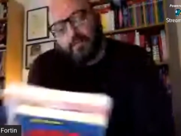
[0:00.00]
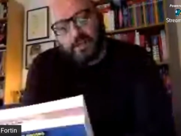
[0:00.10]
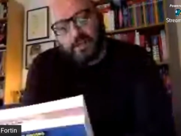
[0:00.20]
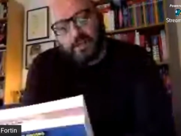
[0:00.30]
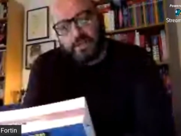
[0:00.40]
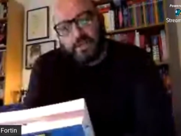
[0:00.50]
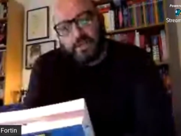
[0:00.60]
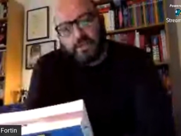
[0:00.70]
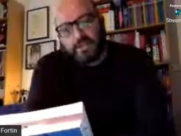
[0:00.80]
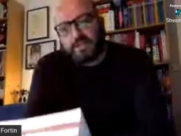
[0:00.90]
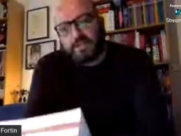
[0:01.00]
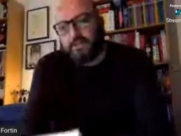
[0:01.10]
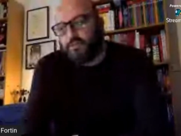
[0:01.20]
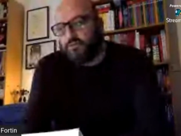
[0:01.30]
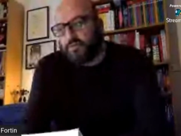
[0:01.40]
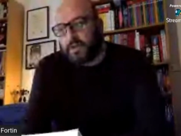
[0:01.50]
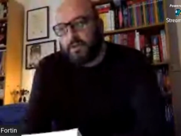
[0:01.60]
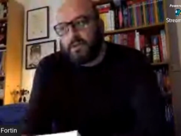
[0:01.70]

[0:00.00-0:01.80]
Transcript: tipo di, di scrittura